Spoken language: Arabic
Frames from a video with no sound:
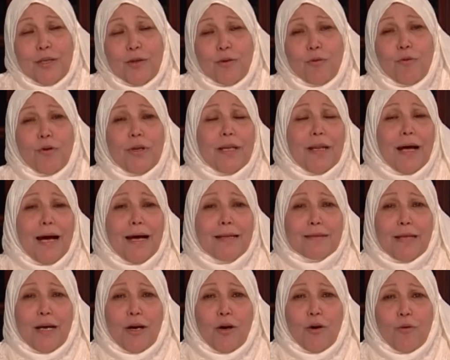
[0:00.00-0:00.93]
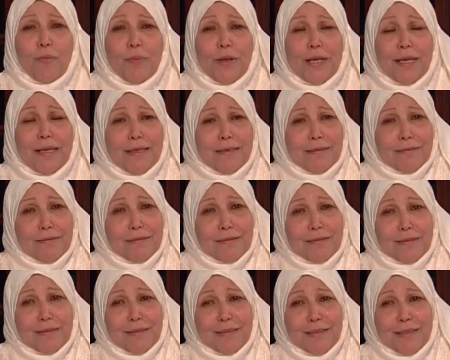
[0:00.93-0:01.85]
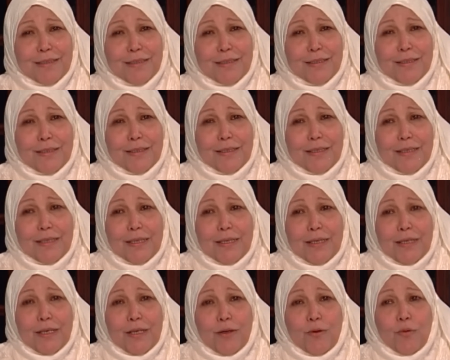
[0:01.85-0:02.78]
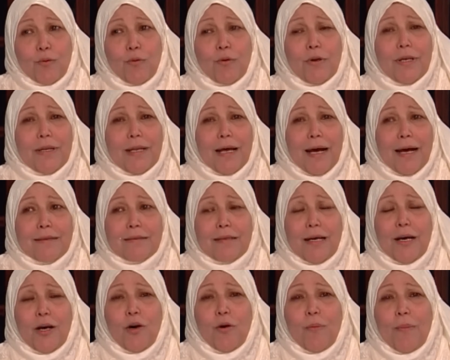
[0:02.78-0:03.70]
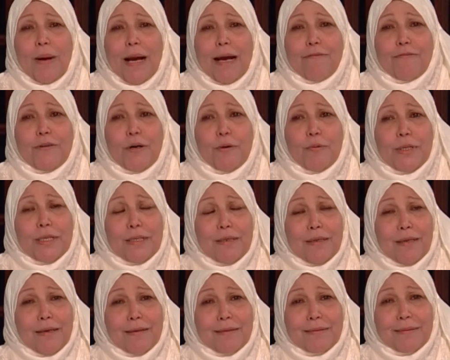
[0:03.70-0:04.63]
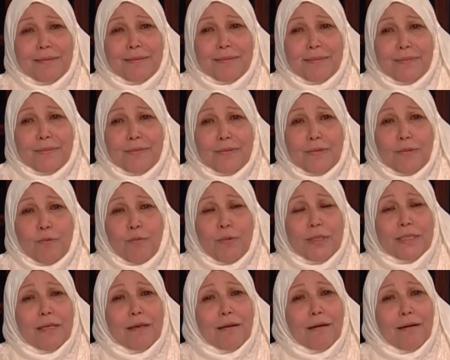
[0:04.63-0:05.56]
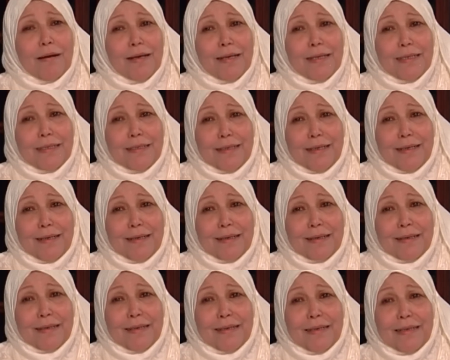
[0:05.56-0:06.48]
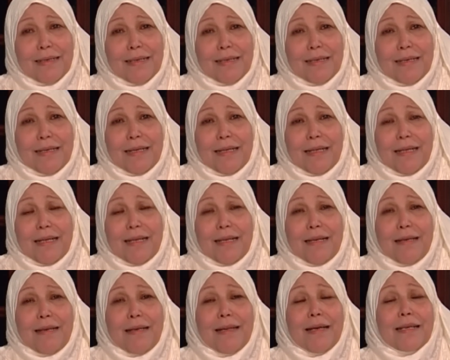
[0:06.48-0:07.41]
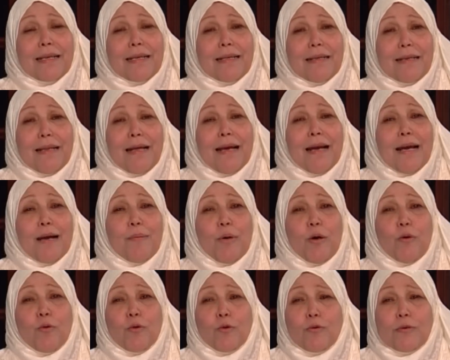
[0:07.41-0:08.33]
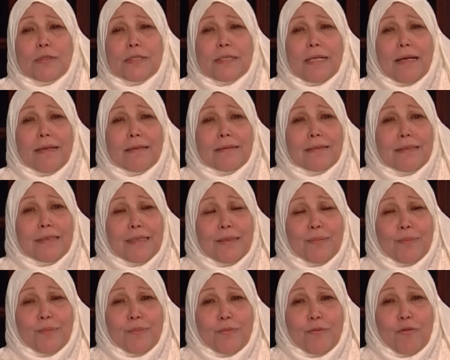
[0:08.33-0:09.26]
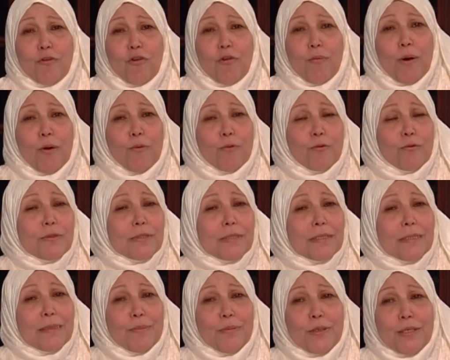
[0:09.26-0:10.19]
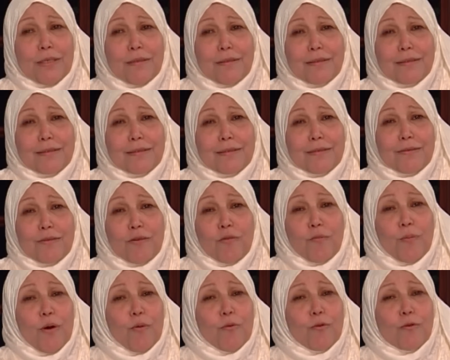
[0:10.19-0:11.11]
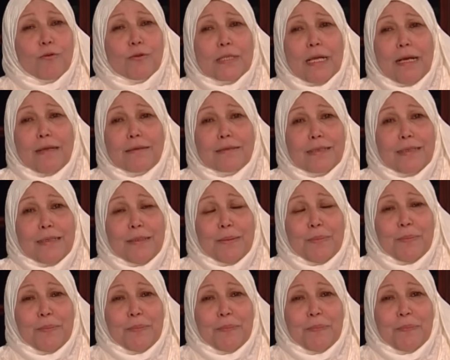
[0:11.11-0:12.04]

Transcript: كل عطائهم خير كل عطائهم عفويه وتلقائيه لكن لها موروث قديم وموروث كبير وموروث عظيم